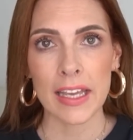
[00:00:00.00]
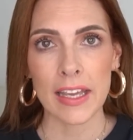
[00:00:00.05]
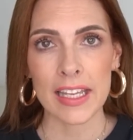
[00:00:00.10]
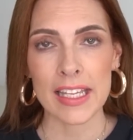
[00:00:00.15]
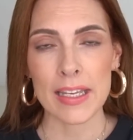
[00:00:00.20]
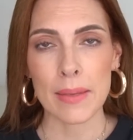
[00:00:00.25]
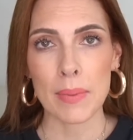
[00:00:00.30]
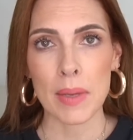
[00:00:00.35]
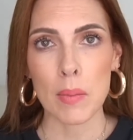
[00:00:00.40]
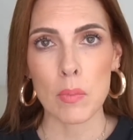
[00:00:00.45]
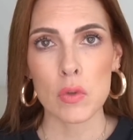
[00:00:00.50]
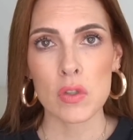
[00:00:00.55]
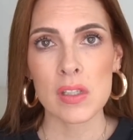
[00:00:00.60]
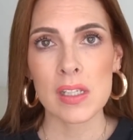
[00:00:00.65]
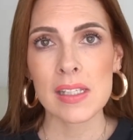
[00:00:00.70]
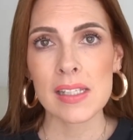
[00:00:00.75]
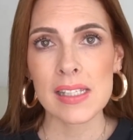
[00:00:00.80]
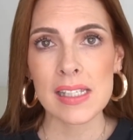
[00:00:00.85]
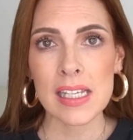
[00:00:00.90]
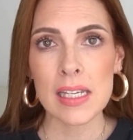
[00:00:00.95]
que llevemos
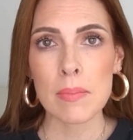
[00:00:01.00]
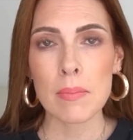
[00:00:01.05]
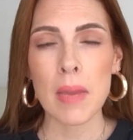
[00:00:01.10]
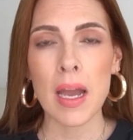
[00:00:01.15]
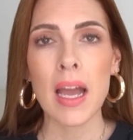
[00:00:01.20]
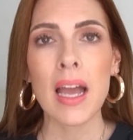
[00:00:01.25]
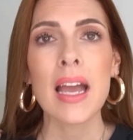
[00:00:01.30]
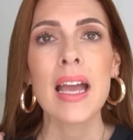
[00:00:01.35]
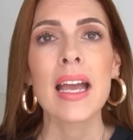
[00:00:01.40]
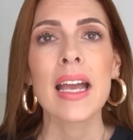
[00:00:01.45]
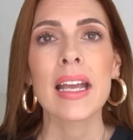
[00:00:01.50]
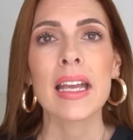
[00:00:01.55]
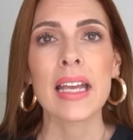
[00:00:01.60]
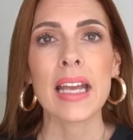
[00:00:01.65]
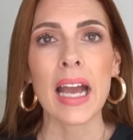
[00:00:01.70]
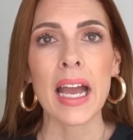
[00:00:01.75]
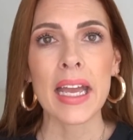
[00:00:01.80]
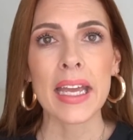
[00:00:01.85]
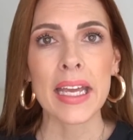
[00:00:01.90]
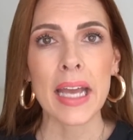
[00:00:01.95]
encima
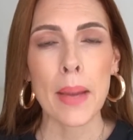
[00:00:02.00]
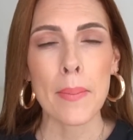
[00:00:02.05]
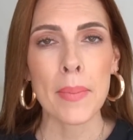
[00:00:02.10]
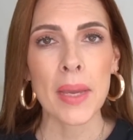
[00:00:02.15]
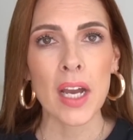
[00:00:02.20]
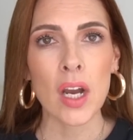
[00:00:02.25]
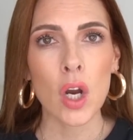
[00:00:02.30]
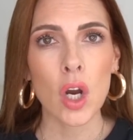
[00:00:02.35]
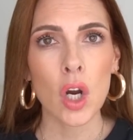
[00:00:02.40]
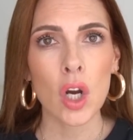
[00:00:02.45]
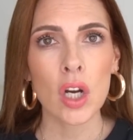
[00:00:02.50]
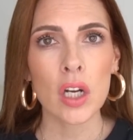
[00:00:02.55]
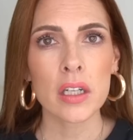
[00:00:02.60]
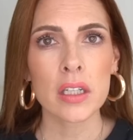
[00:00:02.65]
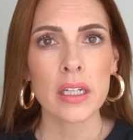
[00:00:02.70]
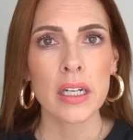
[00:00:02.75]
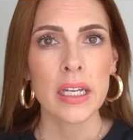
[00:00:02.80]
caiga mejor